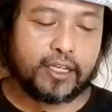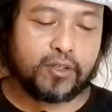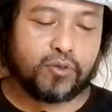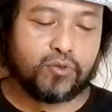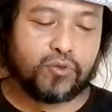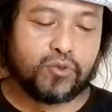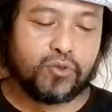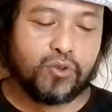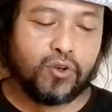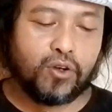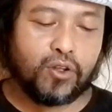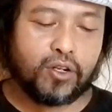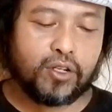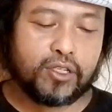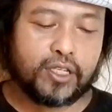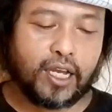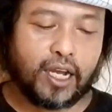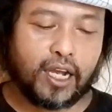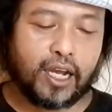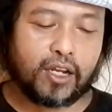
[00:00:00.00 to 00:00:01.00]
paling
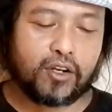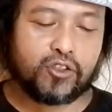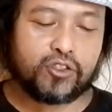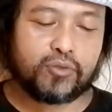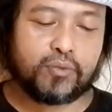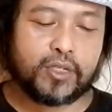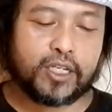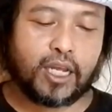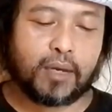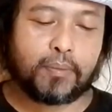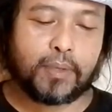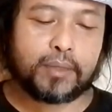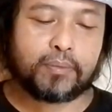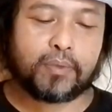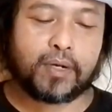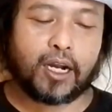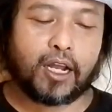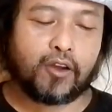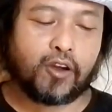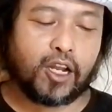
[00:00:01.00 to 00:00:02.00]
unggul yang harus mendapat
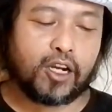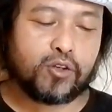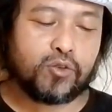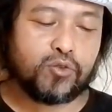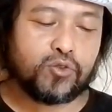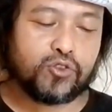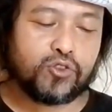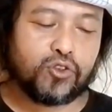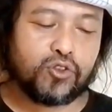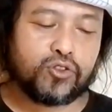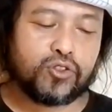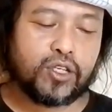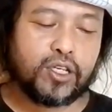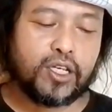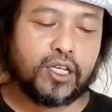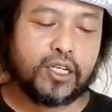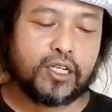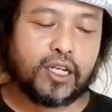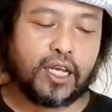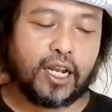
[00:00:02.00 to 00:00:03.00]
perlakuan khusus
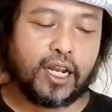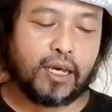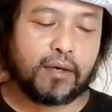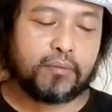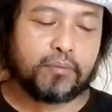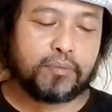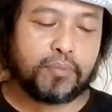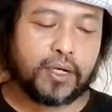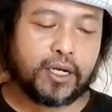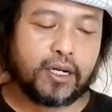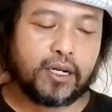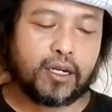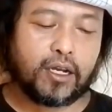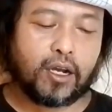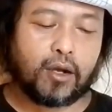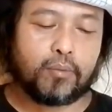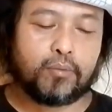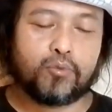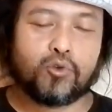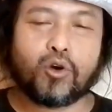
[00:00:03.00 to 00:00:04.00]
dalam
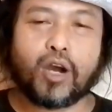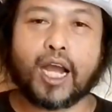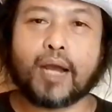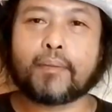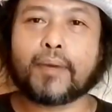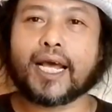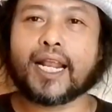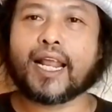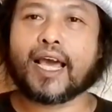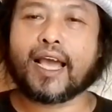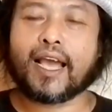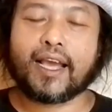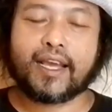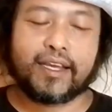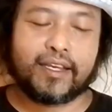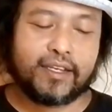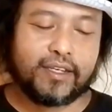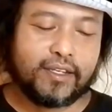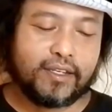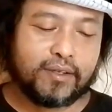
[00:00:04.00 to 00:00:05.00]

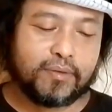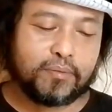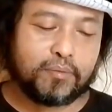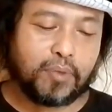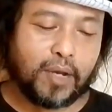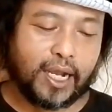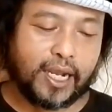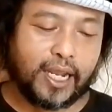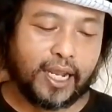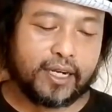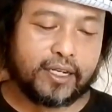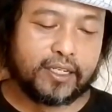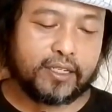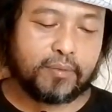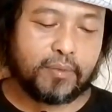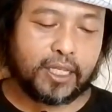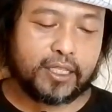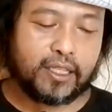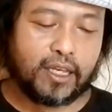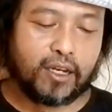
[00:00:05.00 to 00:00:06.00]
bermuamalah. Bahkan
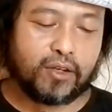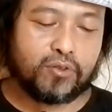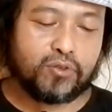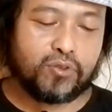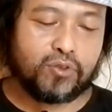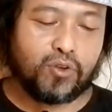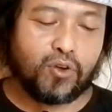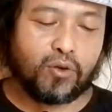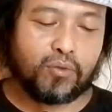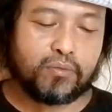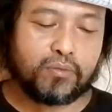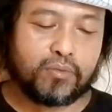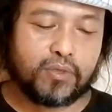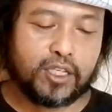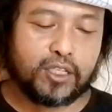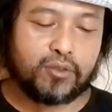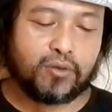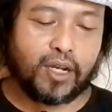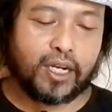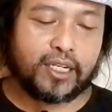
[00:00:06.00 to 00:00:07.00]
di mata hukum,
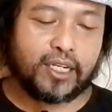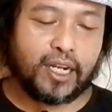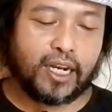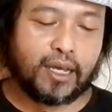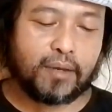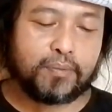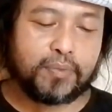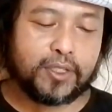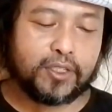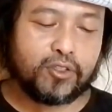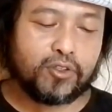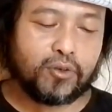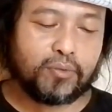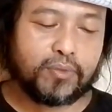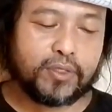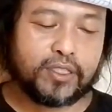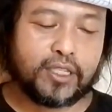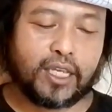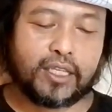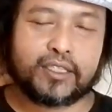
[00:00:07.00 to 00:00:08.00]
itu adalah
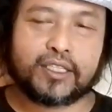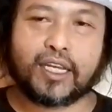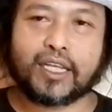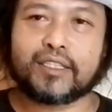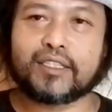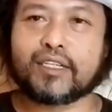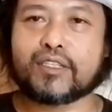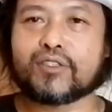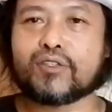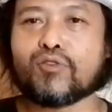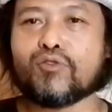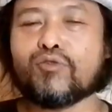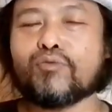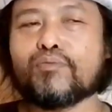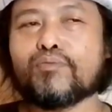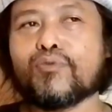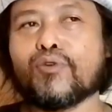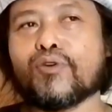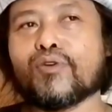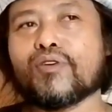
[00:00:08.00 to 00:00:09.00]
bentuk penjajahan
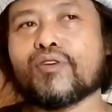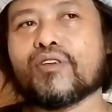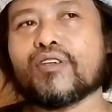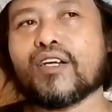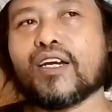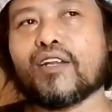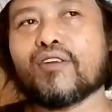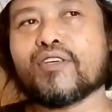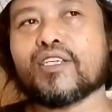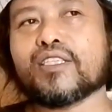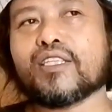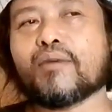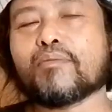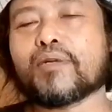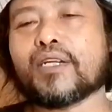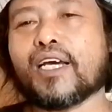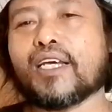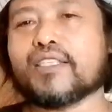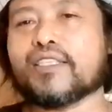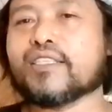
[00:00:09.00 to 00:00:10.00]
terselubung. Kalau kita
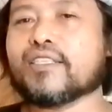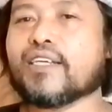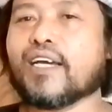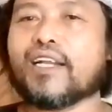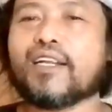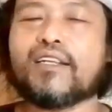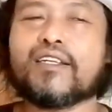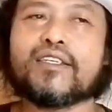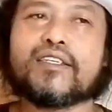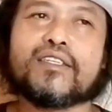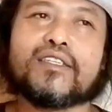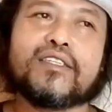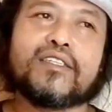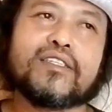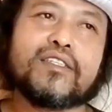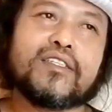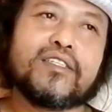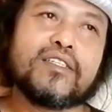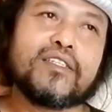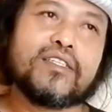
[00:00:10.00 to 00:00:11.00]
perhatikan,
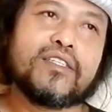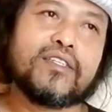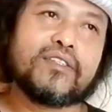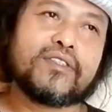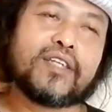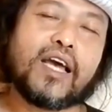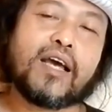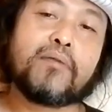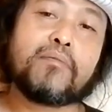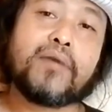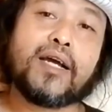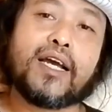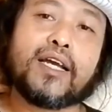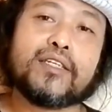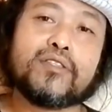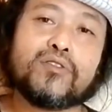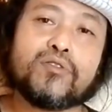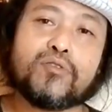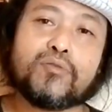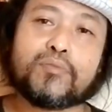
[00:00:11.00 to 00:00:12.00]
ya
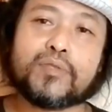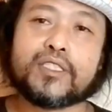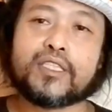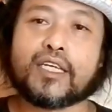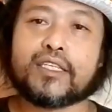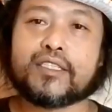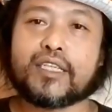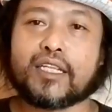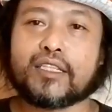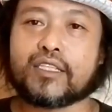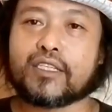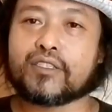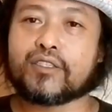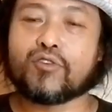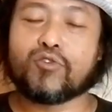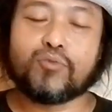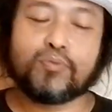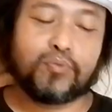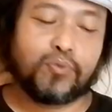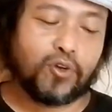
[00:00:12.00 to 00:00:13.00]
sama itu penjajahan
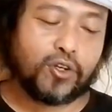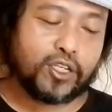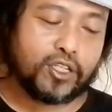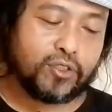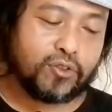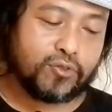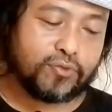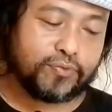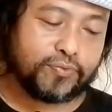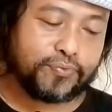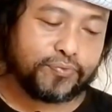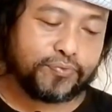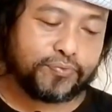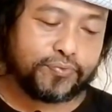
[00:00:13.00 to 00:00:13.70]
terselubung itu.